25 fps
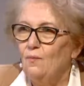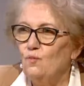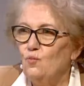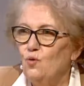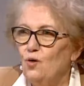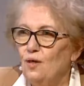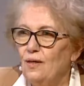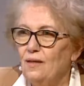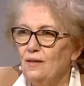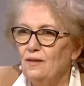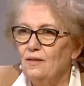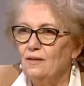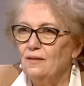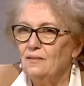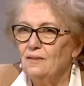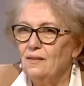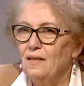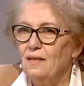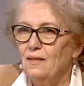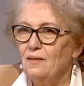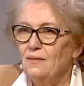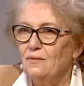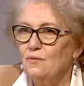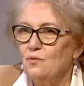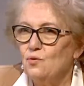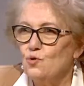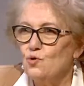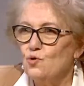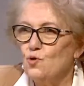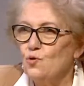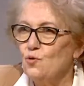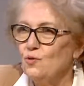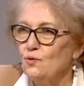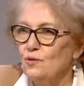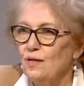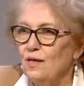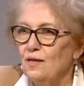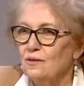Bu arada
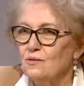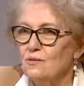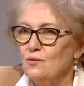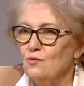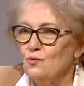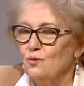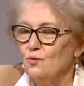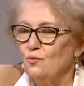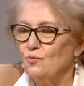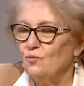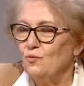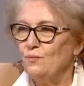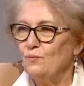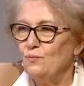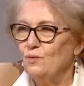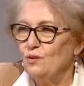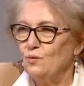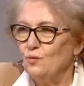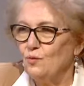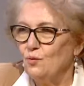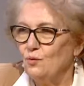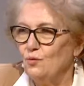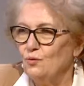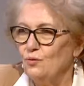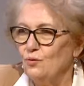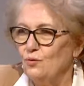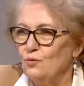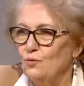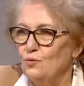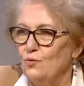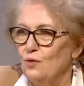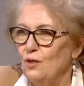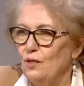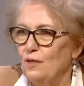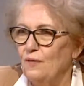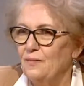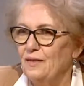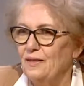çok rahatsız olduğum bir konuyu
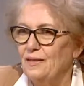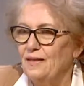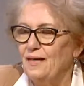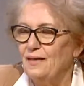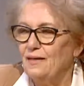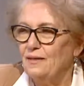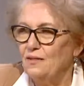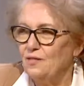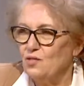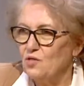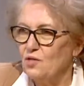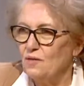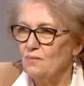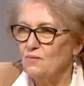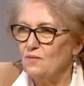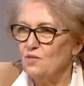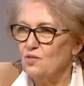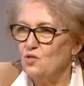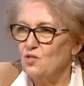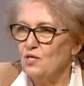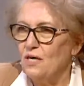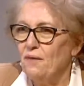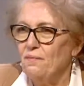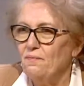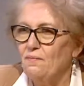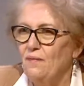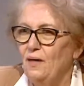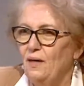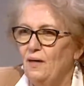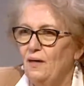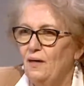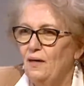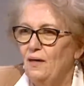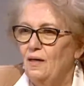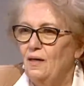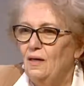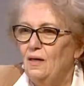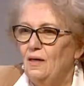söylemeden geçemeyeceğim.
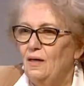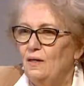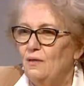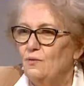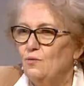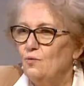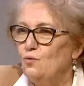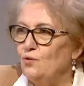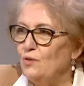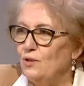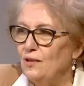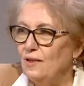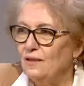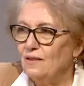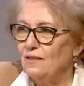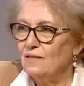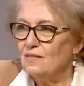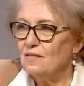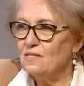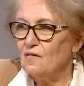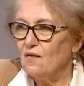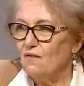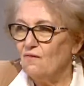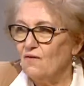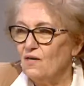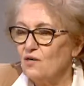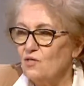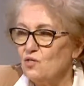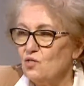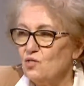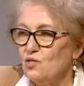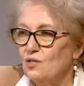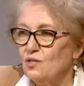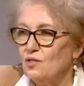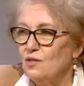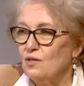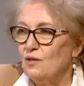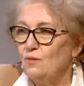Dünyada
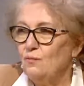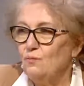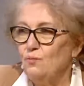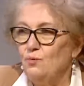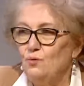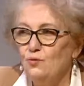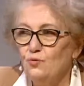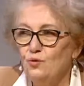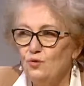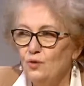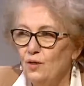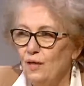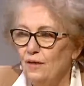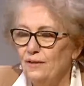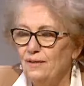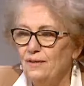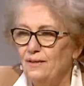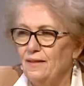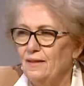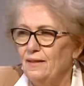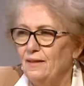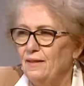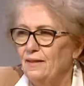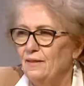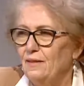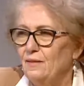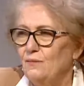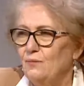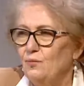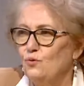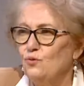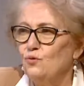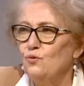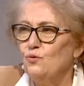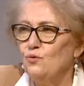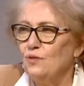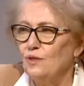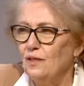savaş bütün anneleri,
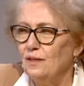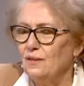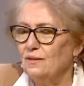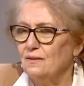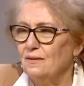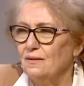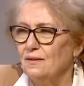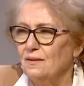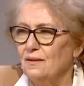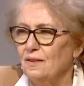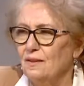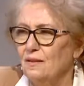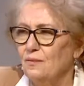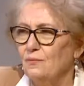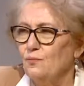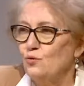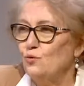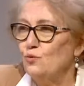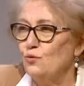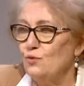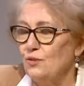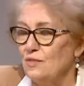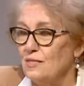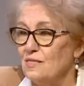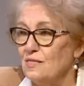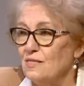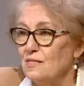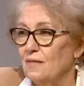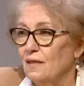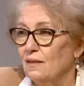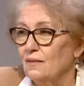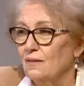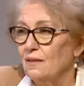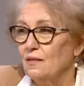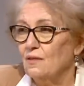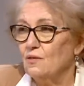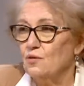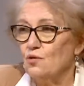bütün kadınları, bütün
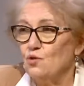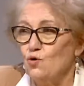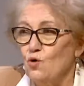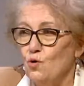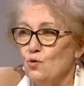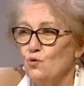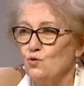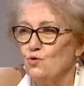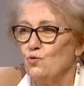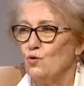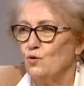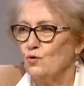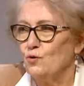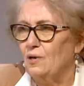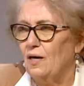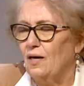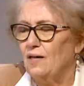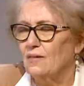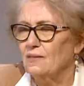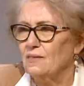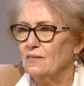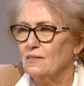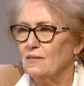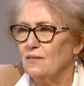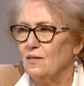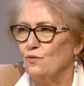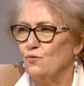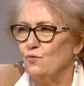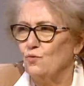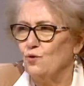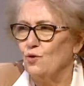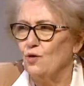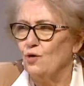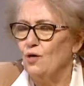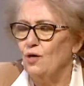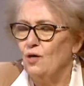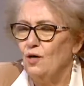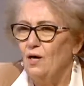insanları çok çok rahatsız
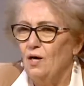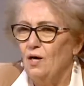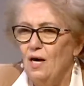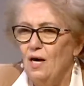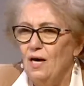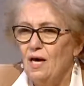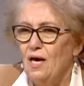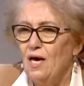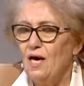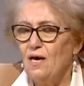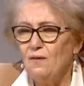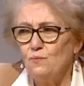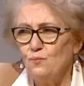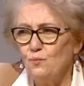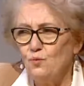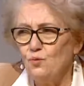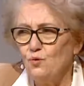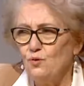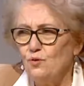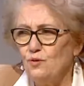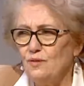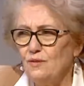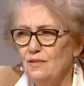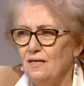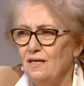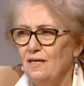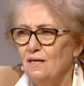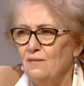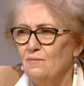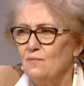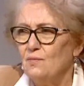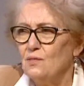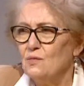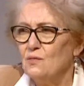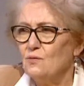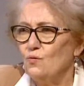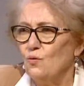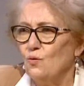ediyor. En büyük
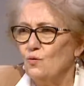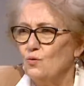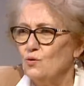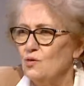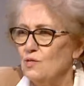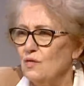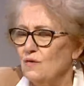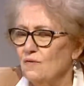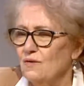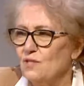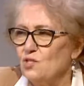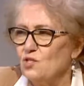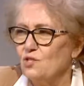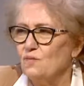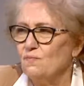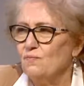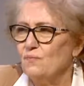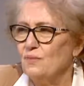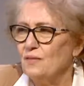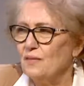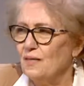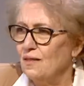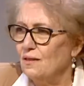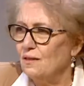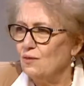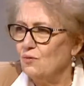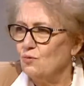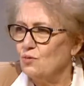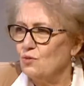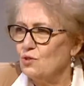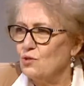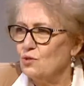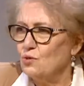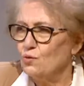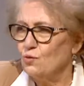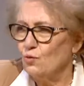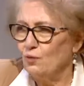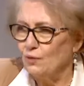dileğimiz o savaşın bir an
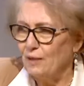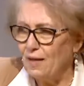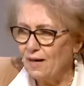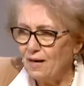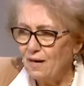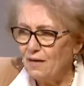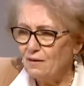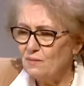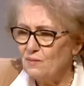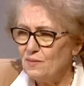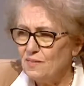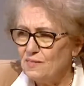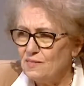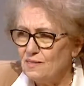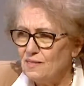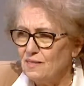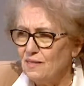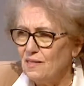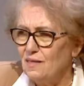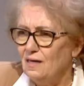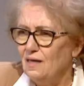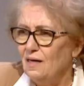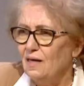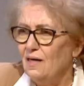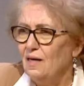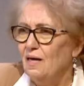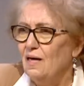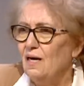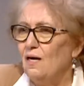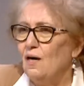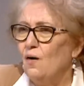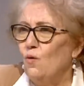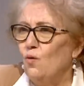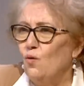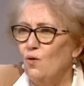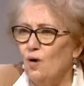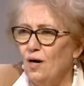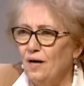önce sona ermesi,
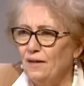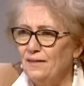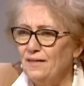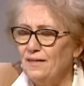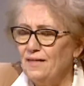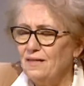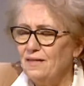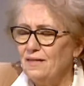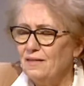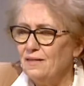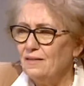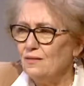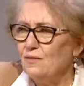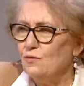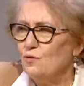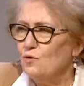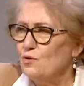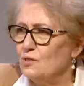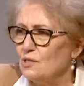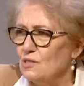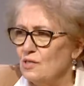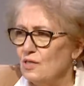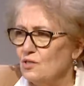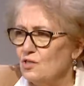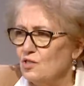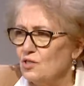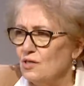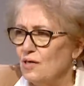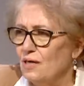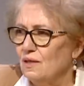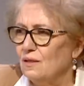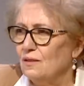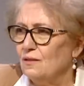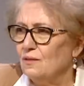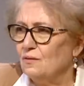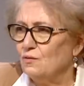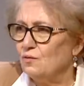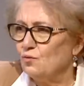o annelerin
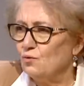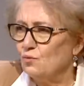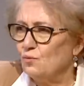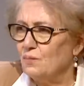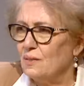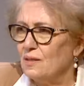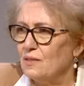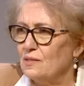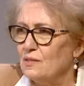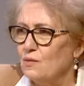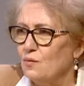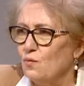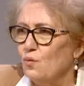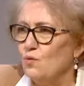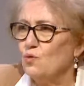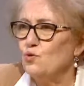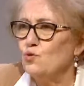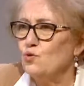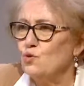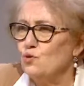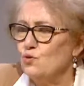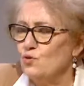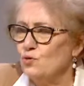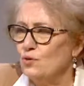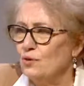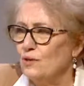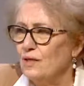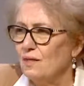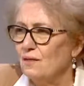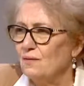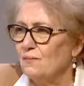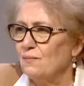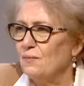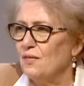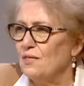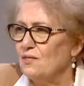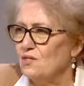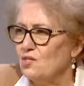gözyaşlarının durması, o
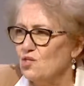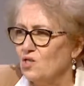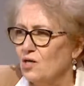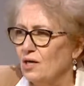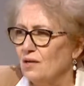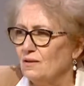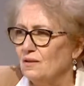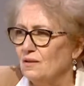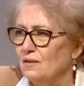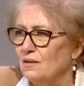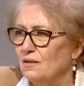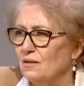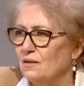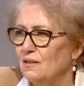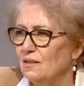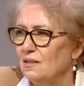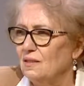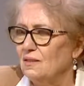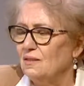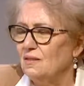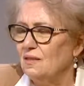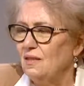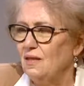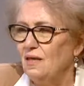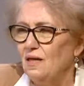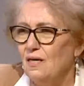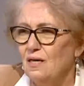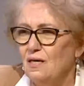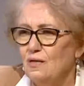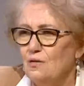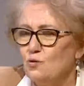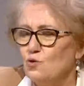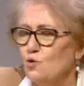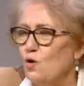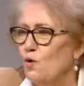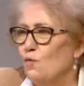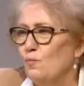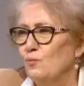çocukların perişanlığının
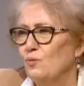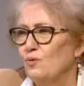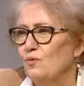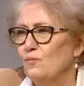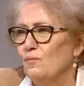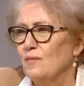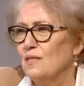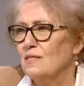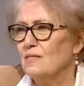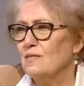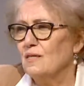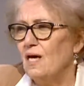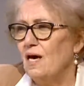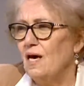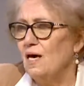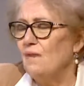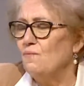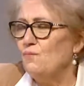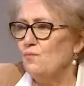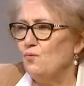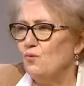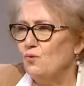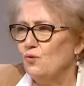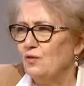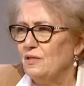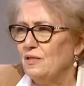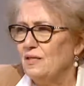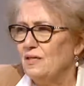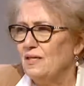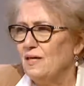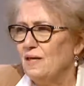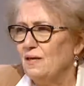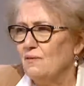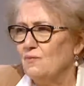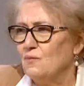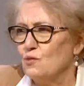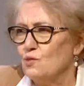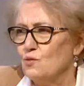son bulması en büyük
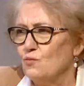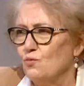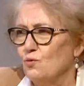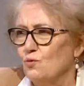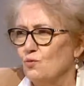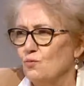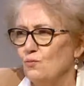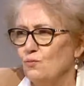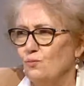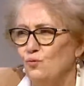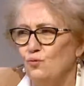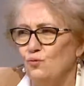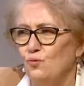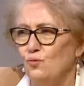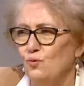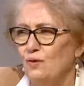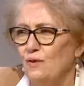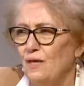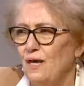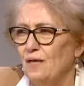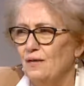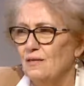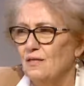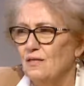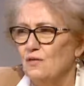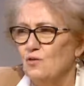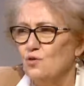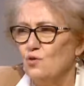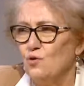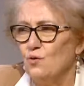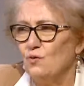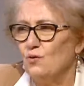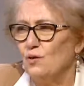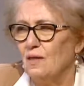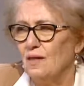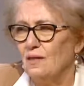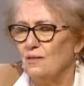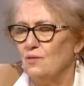dileğimiz bu. Bugünlerde
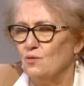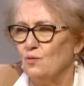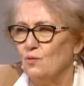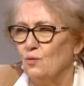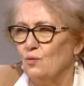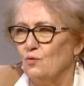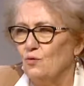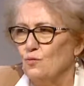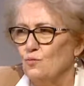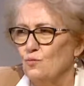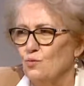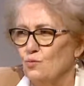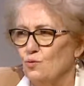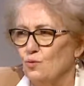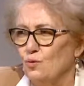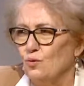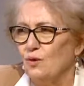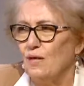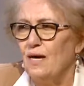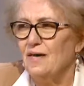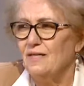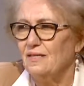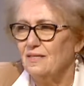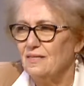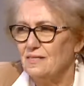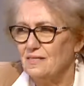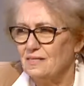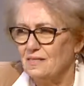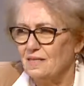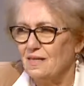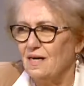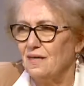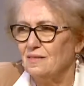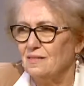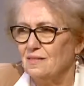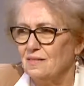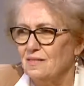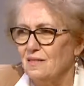çok rahatsız olduğumuz konu, herkesi
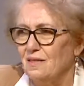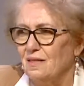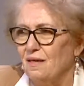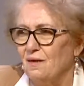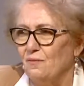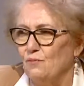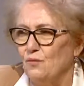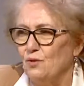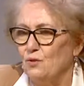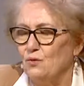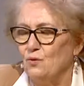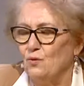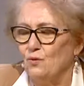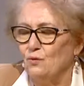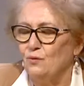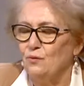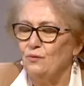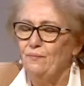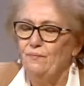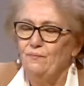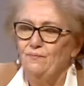rahatsız eden bir konu.